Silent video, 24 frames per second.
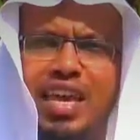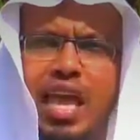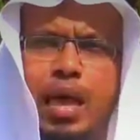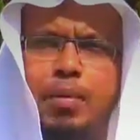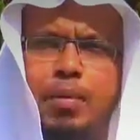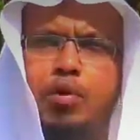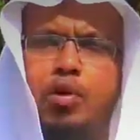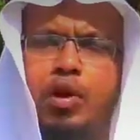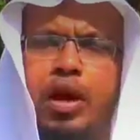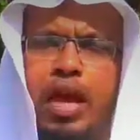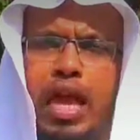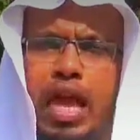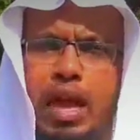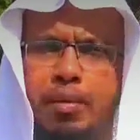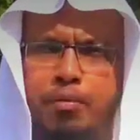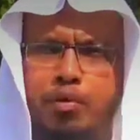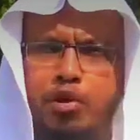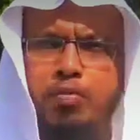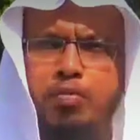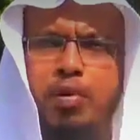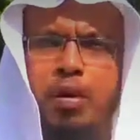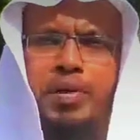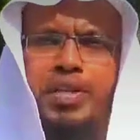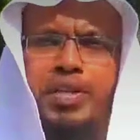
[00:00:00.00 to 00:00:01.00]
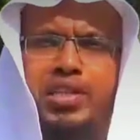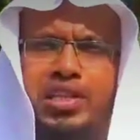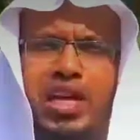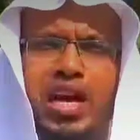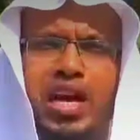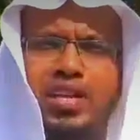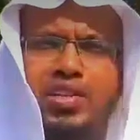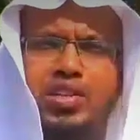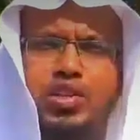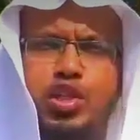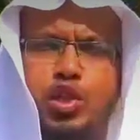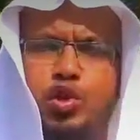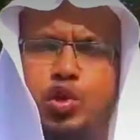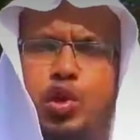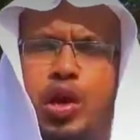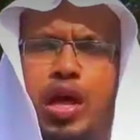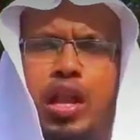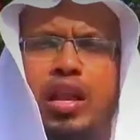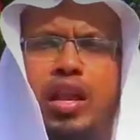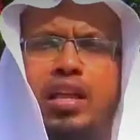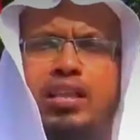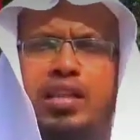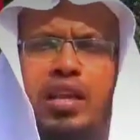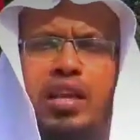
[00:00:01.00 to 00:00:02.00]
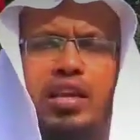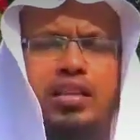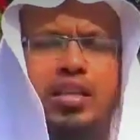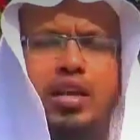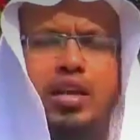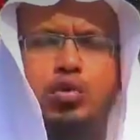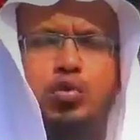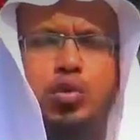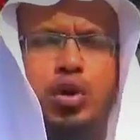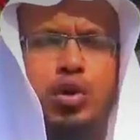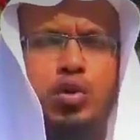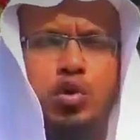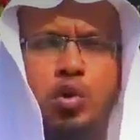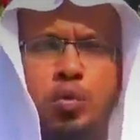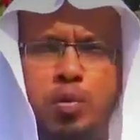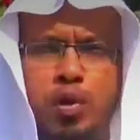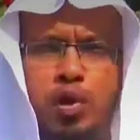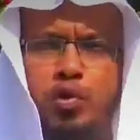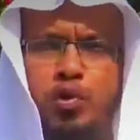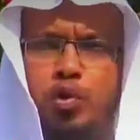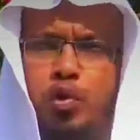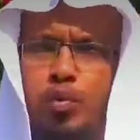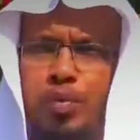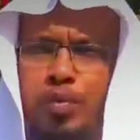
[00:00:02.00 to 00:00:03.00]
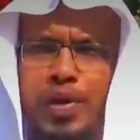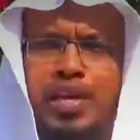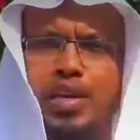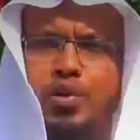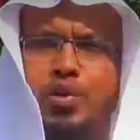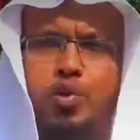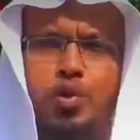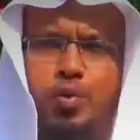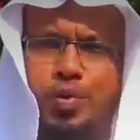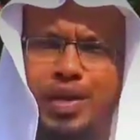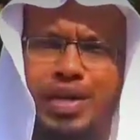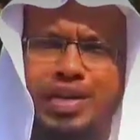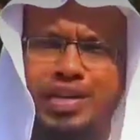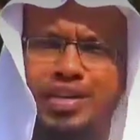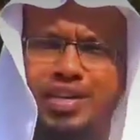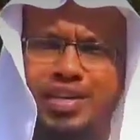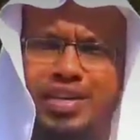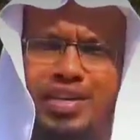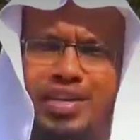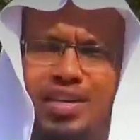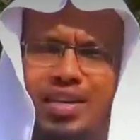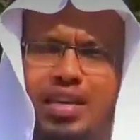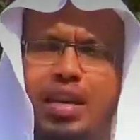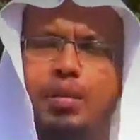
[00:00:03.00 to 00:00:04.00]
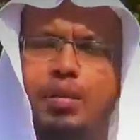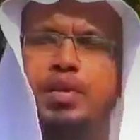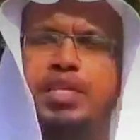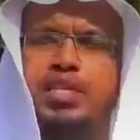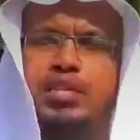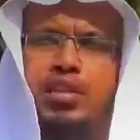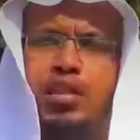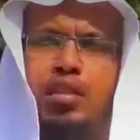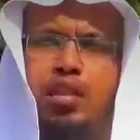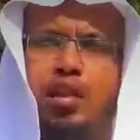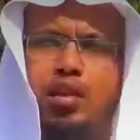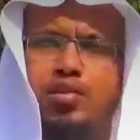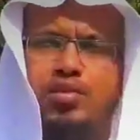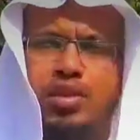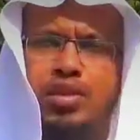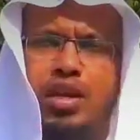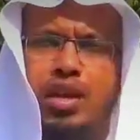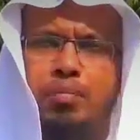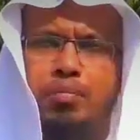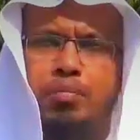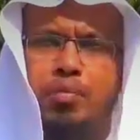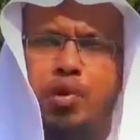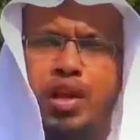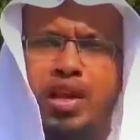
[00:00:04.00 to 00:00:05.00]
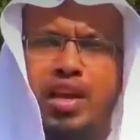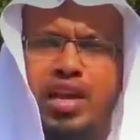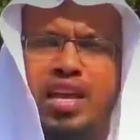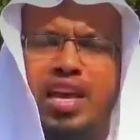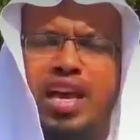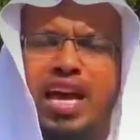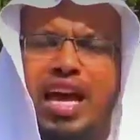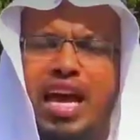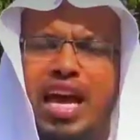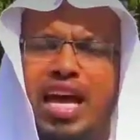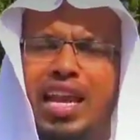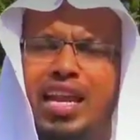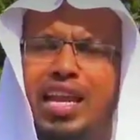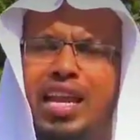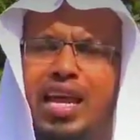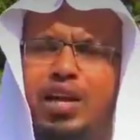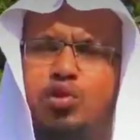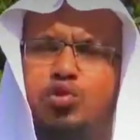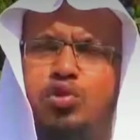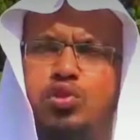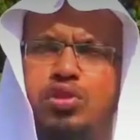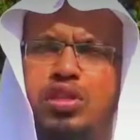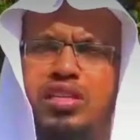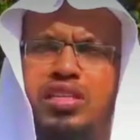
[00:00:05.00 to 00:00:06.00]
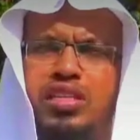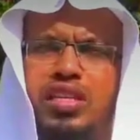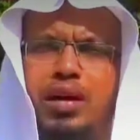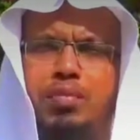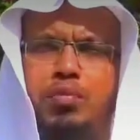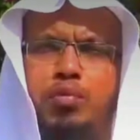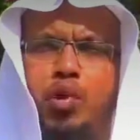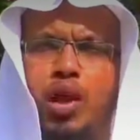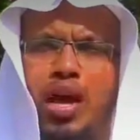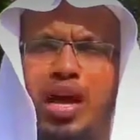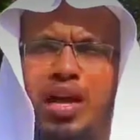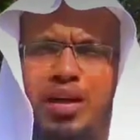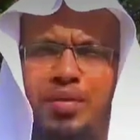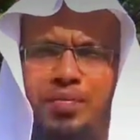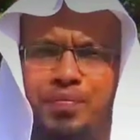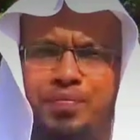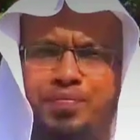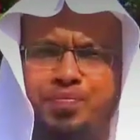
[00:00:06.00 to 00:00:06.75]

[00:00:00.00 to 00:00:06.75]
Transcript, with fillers: এবং এমনভাবে চান যেন আল্লাহ তালা তার দোয়া কবুল করবেনই করবেন নবী সাল্লা সাল্লাম বলেন আন্না ইস্তাজাবুল্লাহ